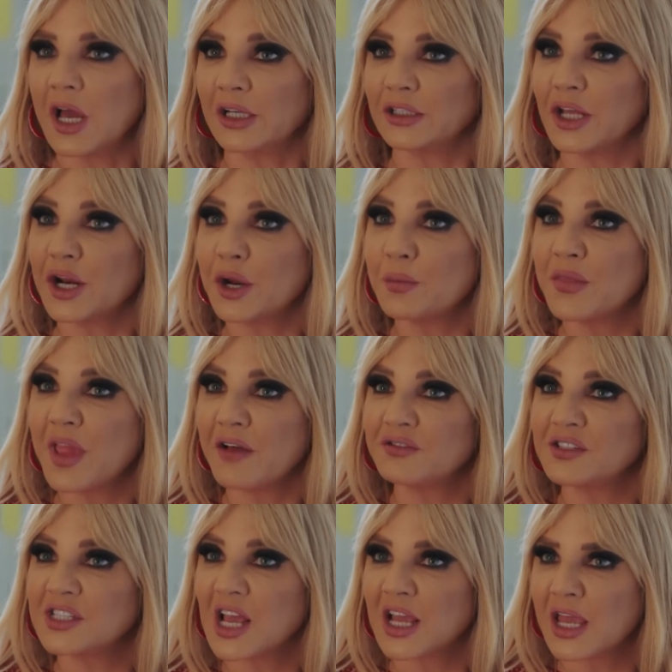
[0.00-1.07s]
احترم
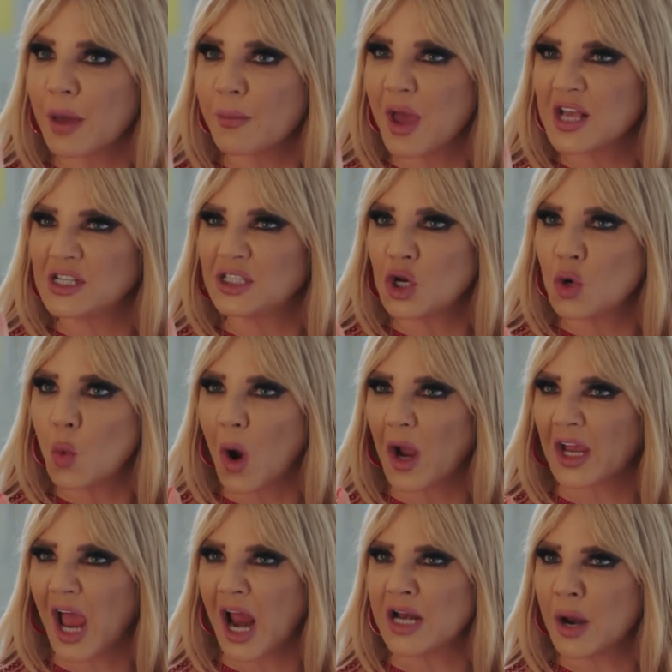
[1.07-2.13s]
نفسك يا مازن
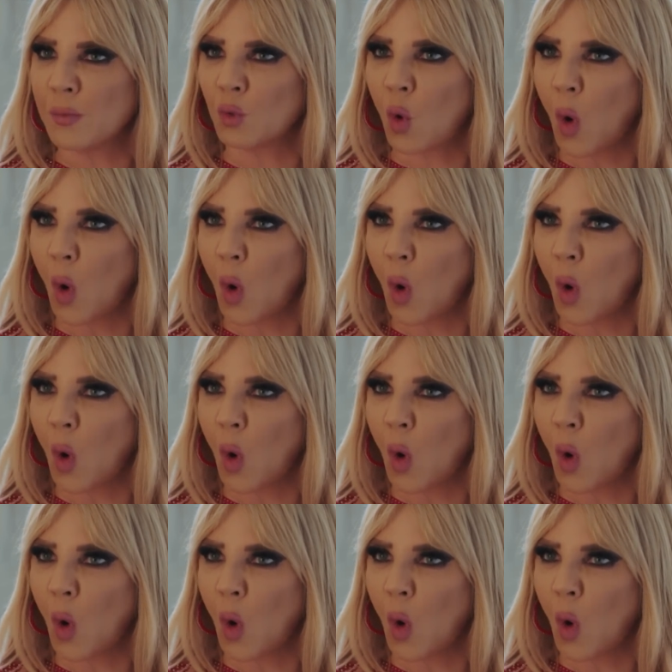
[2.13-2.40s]
واتكلم